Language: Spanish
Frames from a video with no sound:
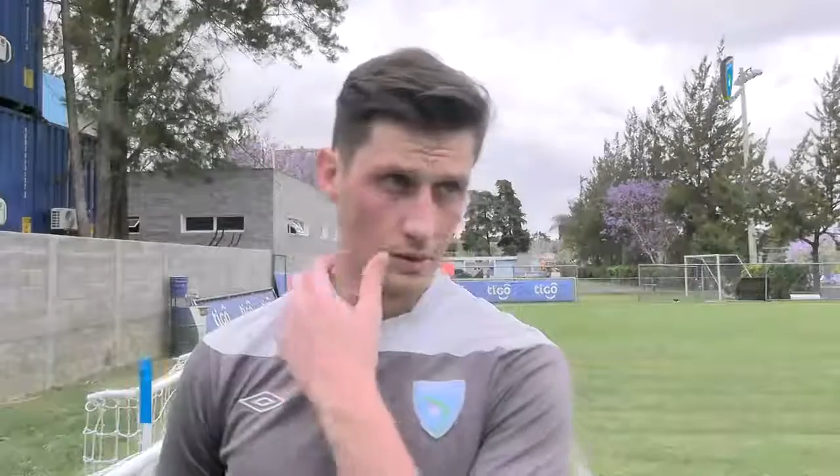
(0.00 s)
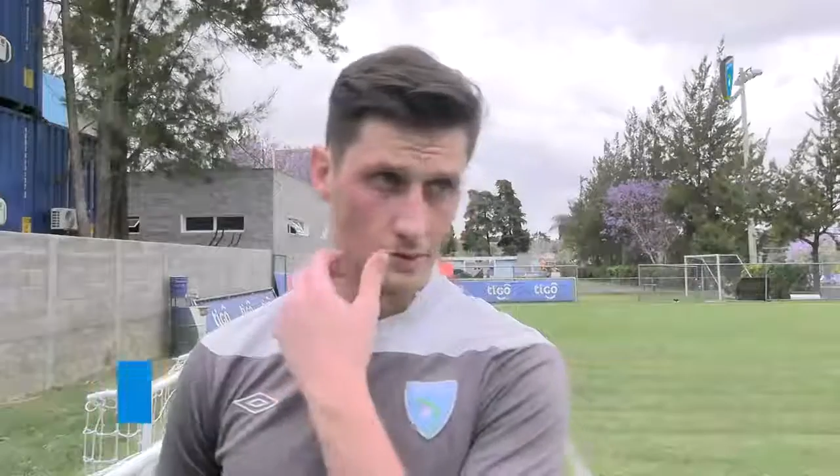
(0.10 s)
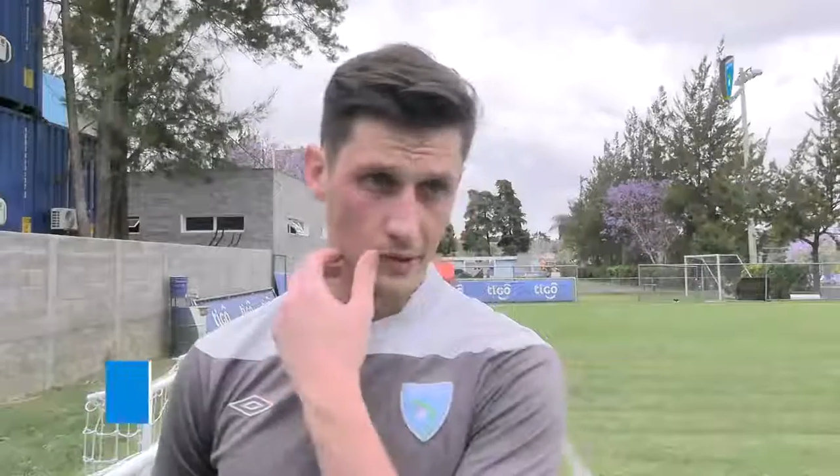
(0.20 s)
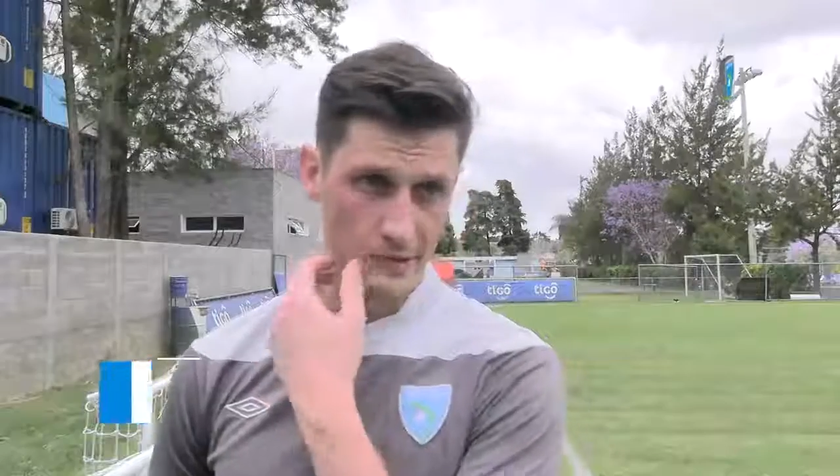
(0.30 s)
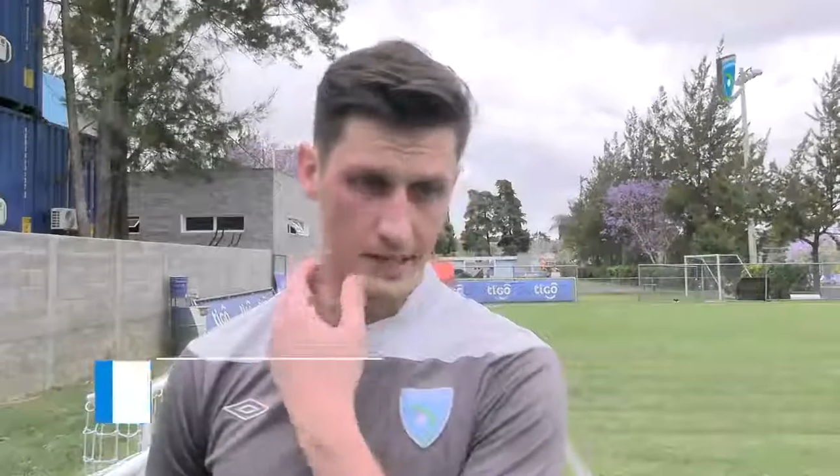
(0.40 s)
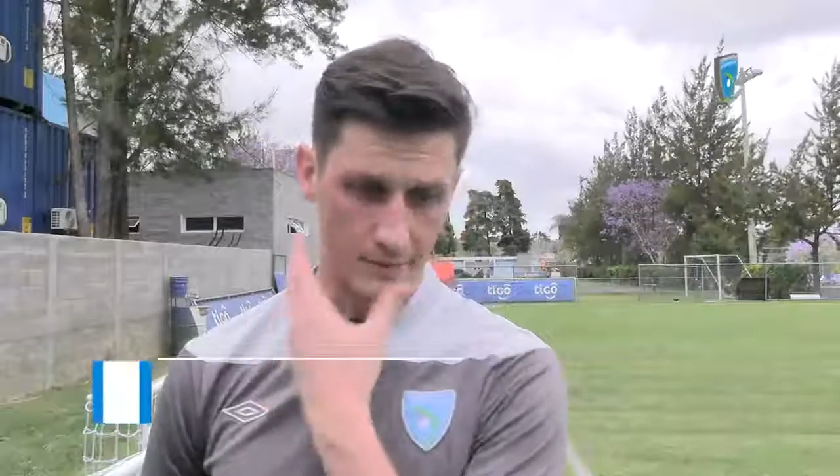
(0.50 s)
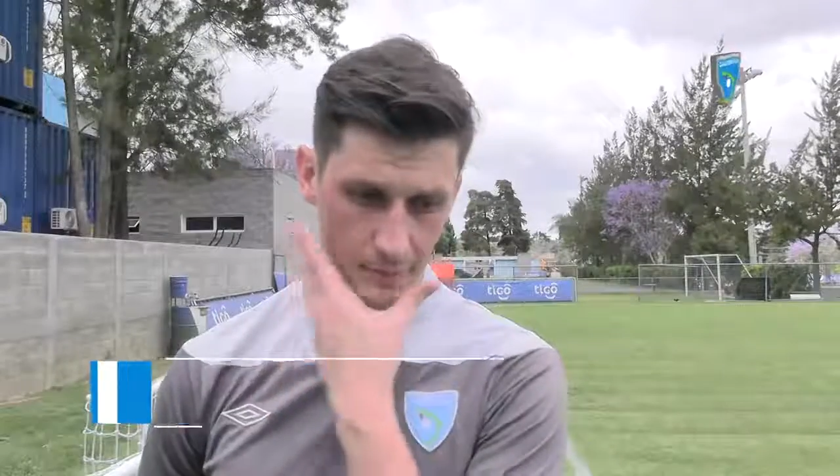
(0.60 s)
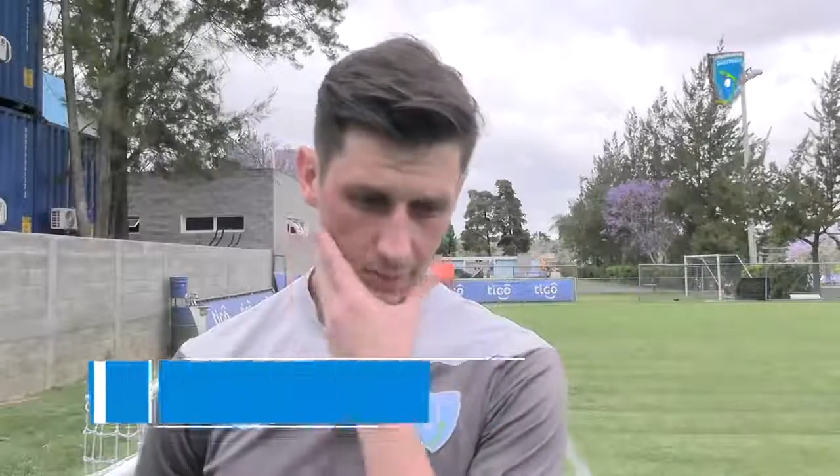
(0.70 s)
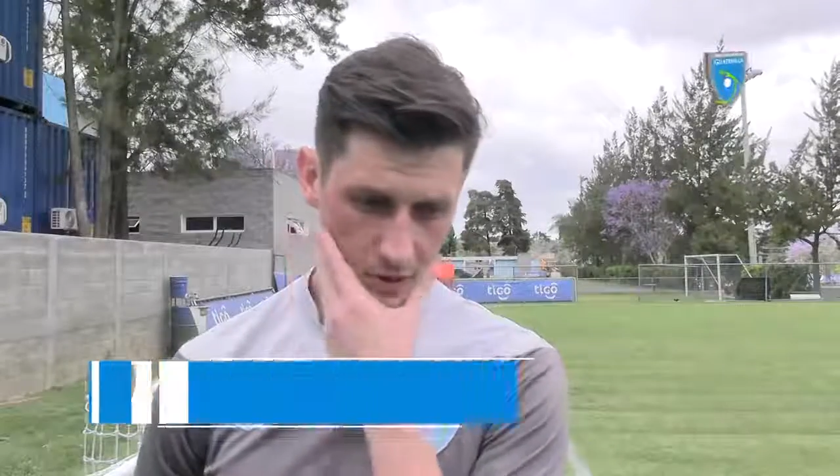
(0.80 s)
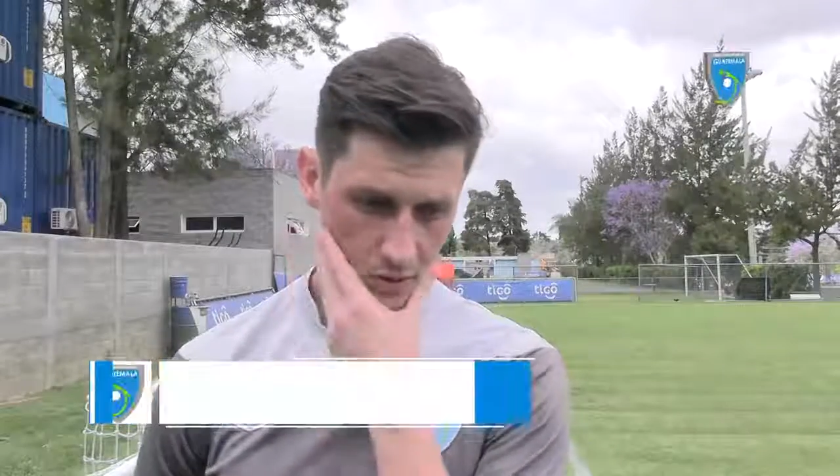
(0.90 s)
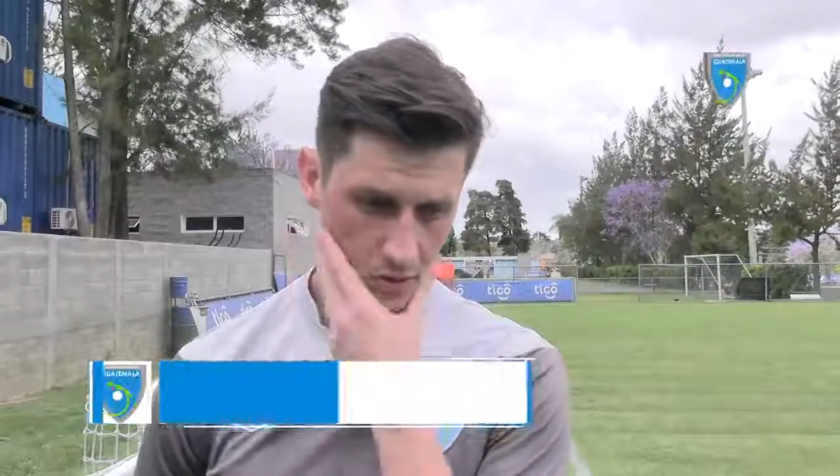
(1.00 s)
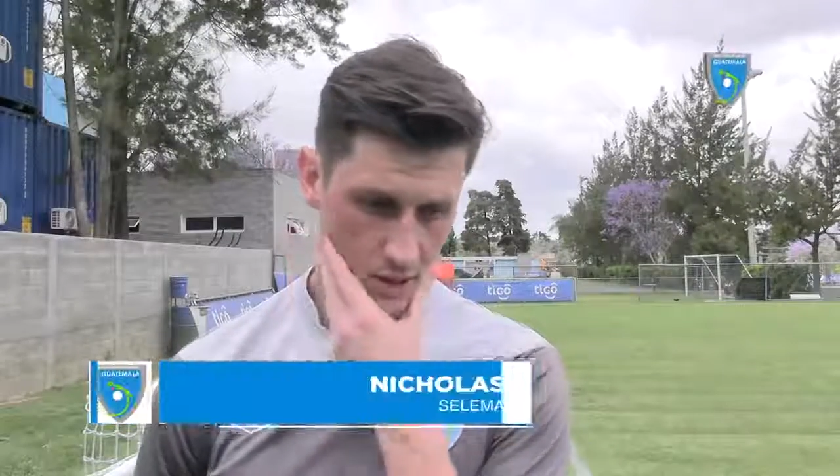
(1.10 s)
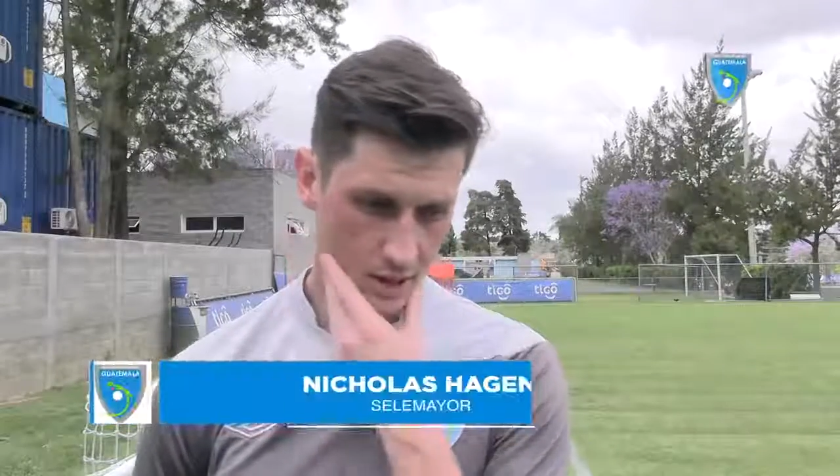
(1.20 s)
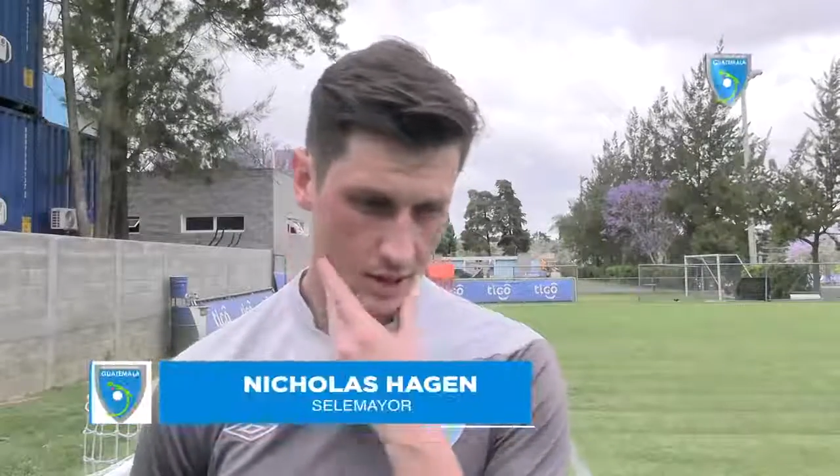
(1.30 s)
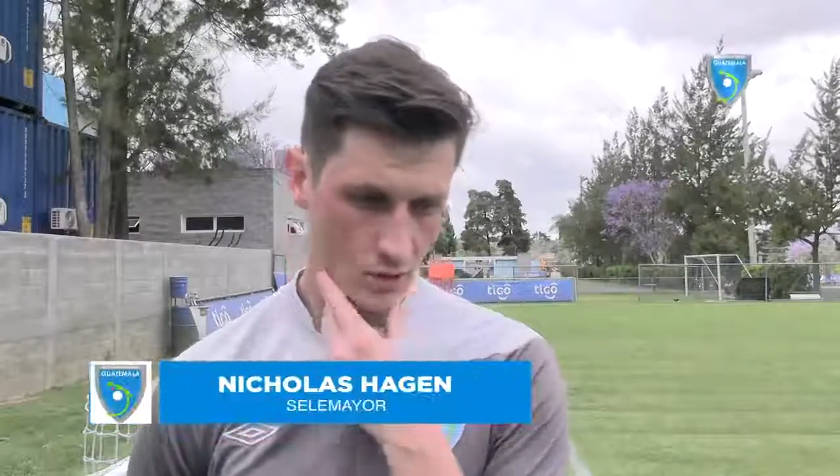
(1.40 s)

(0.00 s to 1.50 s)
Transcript: Pues mira, primero creo que